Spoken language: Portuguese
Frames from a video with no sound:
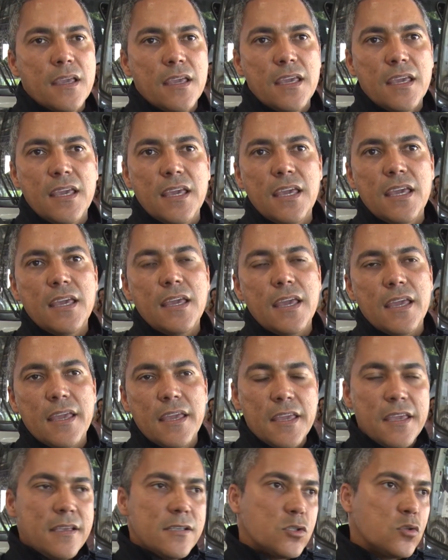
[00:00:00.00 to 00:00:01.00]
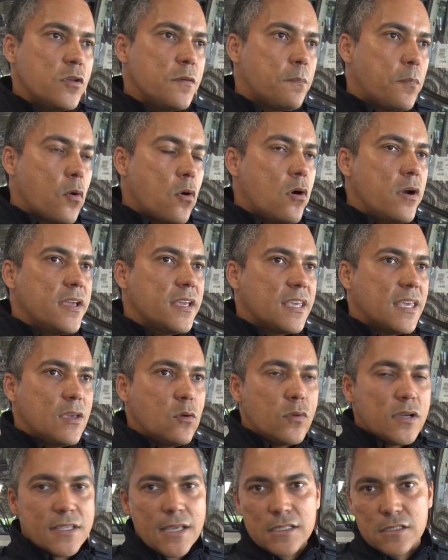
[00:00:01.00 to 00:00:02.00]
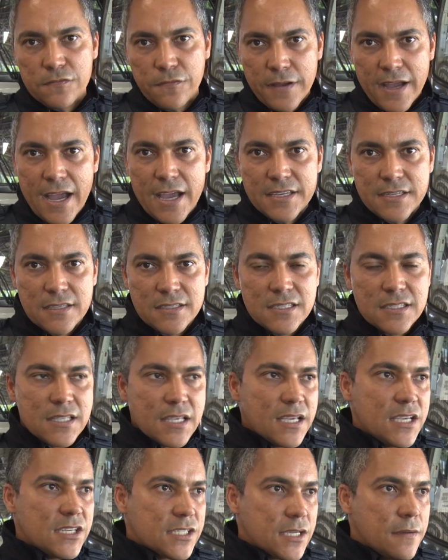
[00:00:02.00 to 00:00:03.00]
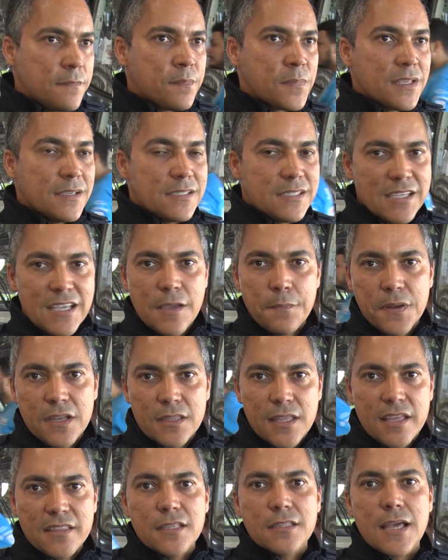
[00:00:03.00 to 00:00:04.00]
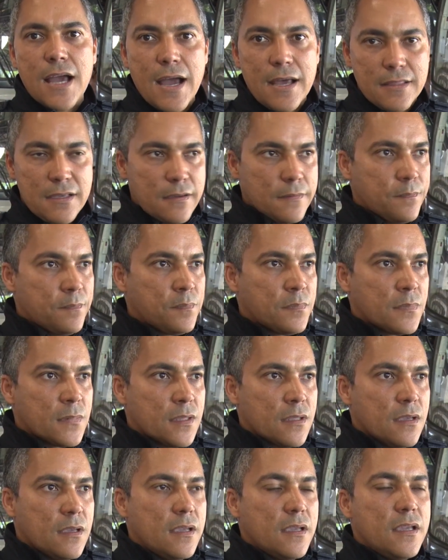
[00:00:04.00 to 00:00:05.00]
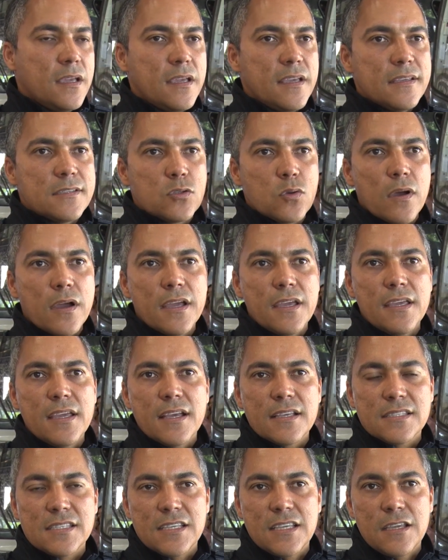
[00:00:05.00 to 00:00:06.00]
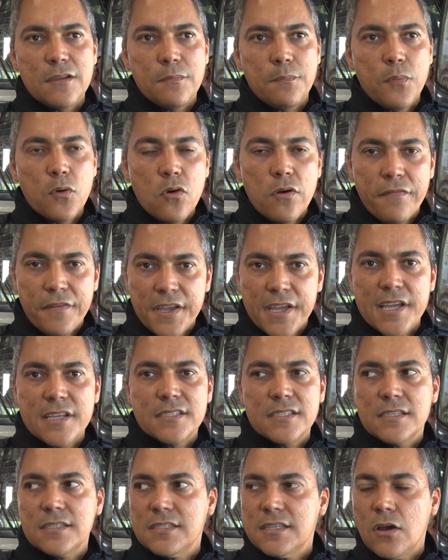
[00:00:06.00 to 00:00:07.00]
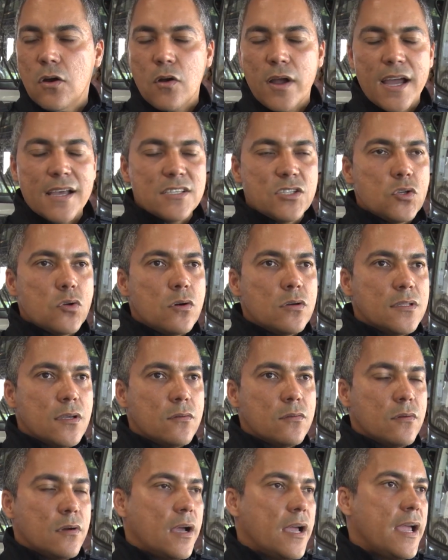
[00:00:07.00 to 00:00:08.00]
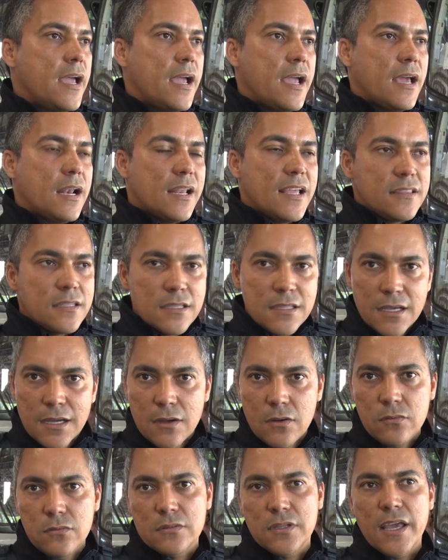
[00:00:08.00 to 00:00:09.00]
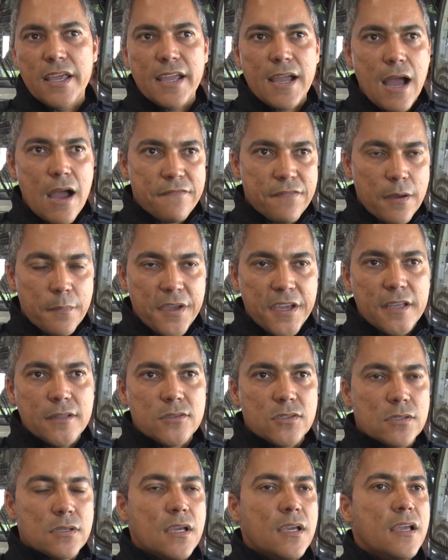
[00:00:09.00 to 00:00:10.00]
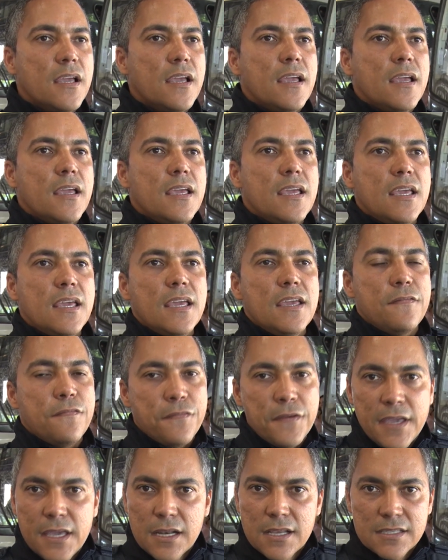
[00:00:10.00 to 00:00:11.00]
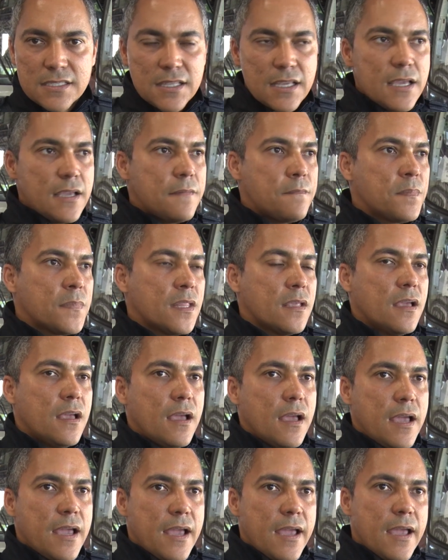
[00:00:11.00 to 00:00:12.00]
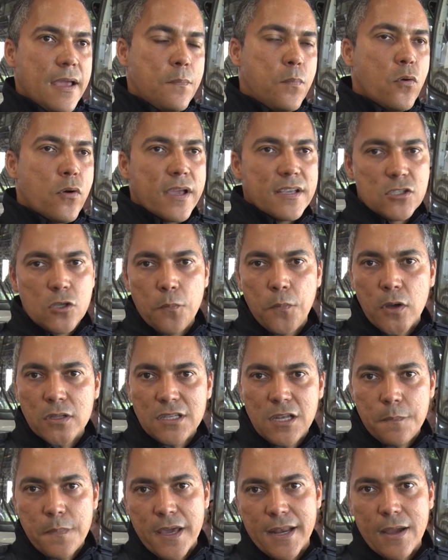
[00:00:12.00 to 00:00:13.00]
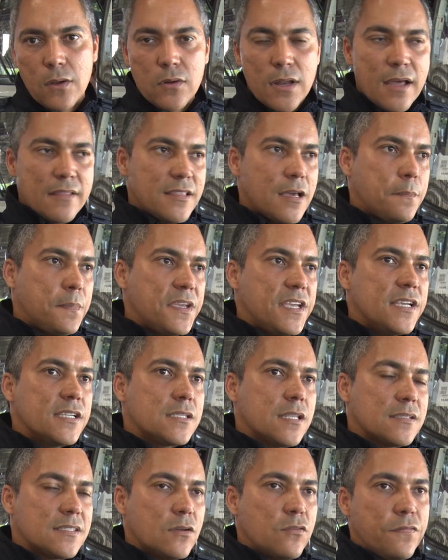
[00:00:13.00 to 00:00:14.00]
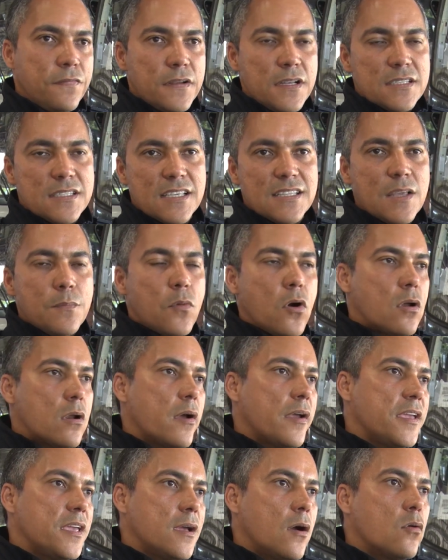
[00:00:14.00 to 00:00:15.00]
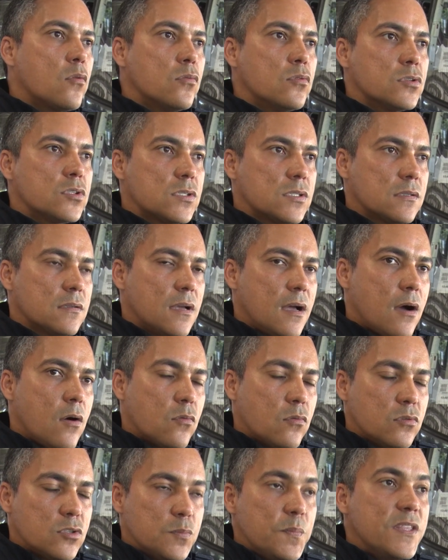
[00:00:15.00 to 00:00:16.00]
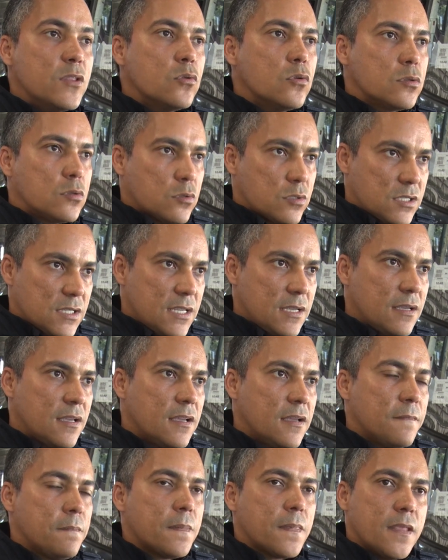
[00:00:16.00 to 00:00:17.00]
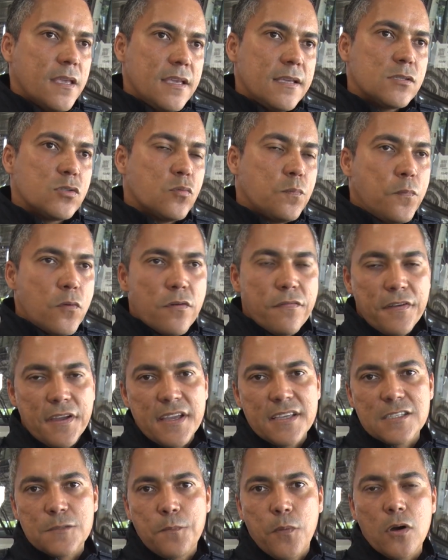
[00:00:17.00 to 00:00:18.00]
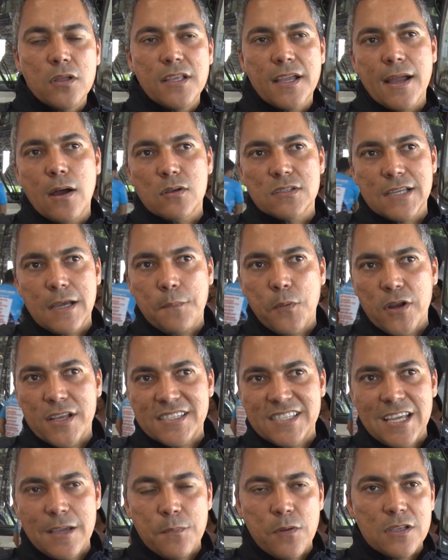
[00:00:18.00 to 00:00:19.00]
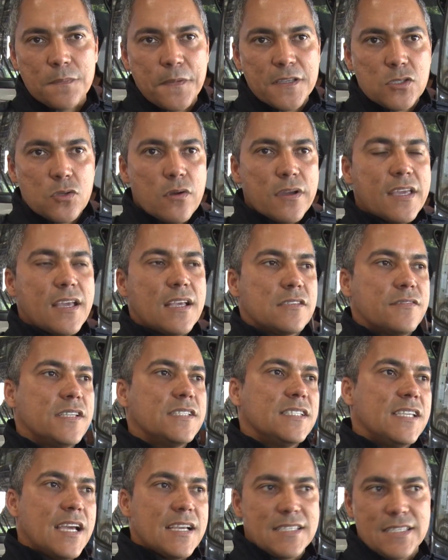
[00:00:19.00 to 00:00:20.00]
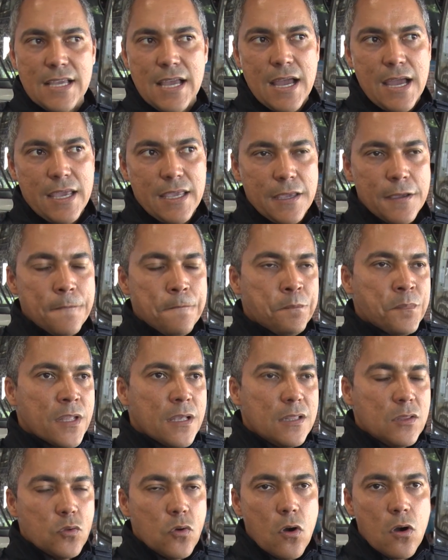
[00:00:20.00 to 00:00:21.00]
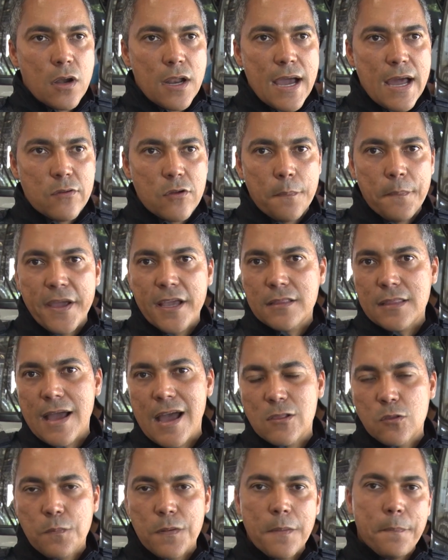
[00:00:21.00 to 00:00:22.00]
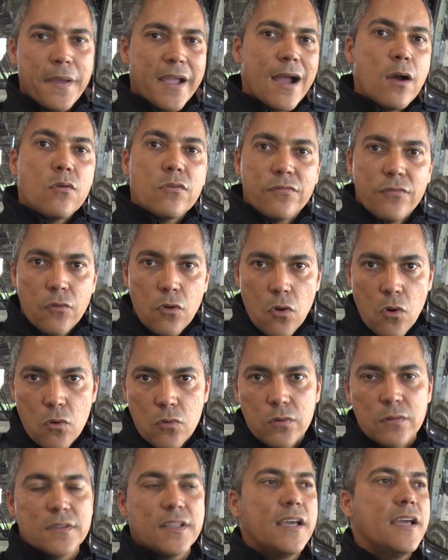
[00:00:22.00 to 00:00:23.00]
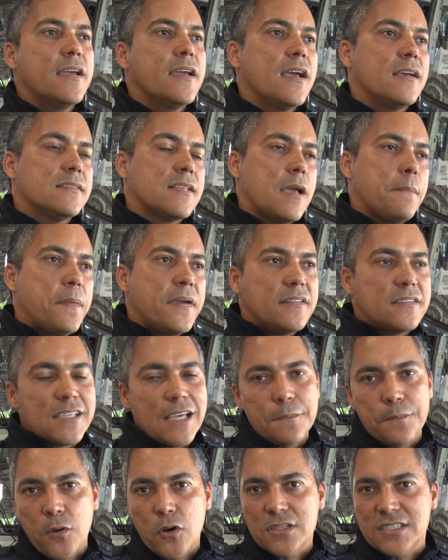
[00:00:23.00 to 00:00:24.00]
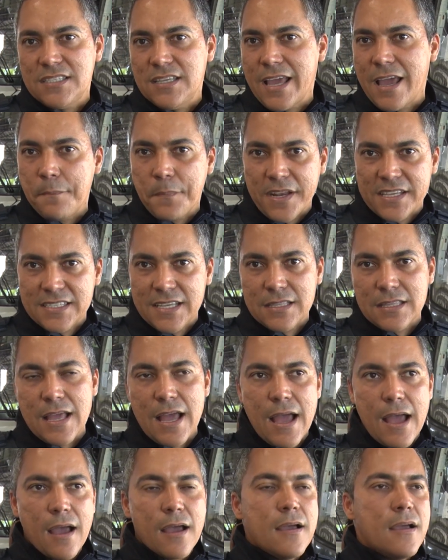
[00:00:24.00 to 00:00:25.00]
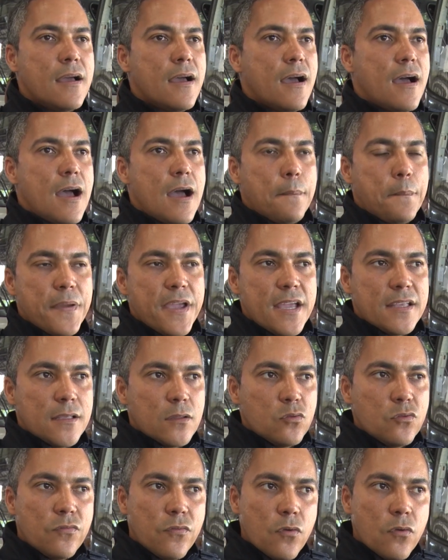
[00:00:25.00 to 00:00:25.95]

e isso impõe que uma das faixas esteja sempre interditada. E isso aí, assim, por vezes ocasionam é, lentidão, né, engarrafamentos e filas, né, é, porque só pode liberar um lado da pista. São filas que demoram aí alguns, alguns minutos, né. Isso, por vezes, pode causar, por exemplo, a pessoa que às vezes já sai no horário apertado para pegar um voo, né? É, de repente, isso aí pode representar a perda do